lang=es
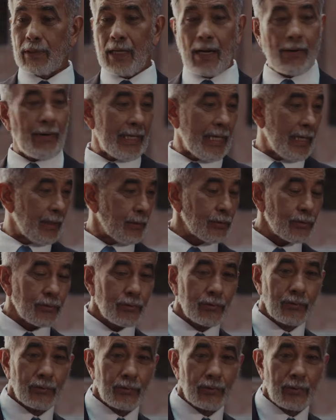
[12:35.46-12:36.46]

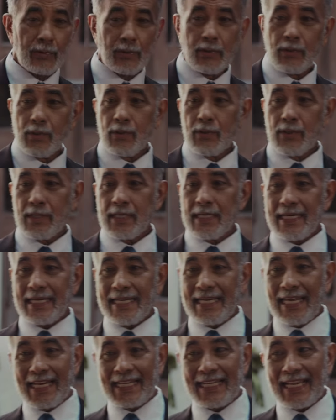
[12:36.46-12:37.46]
caballeros,
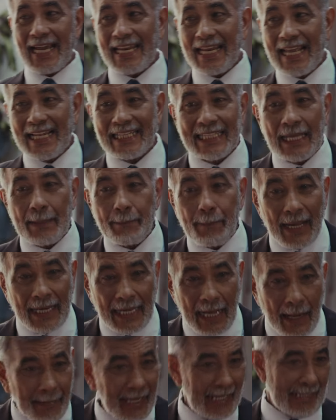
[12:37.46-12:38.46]
que el canal de
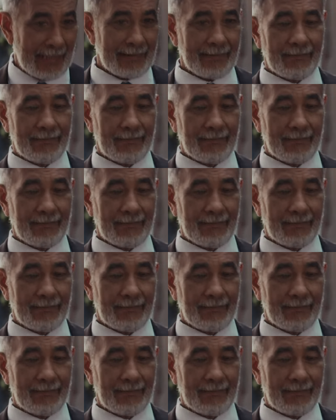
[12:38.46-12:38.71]
Panamá